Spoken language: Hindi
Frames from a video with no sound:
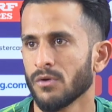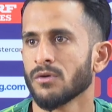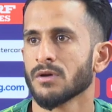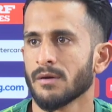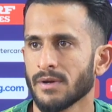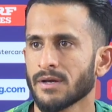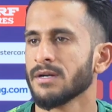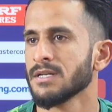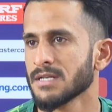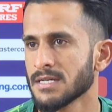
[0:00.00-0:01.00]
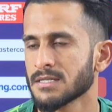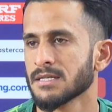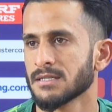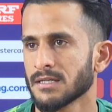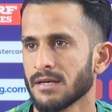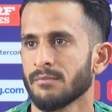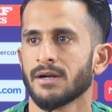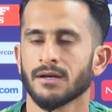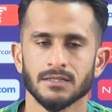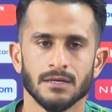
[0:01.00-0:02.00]
लोग हमें क्रिटिसाइज कर सकते हैं
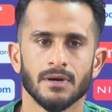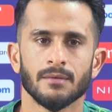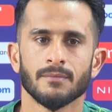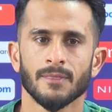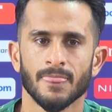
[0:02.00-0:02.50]
बट अगर जब हम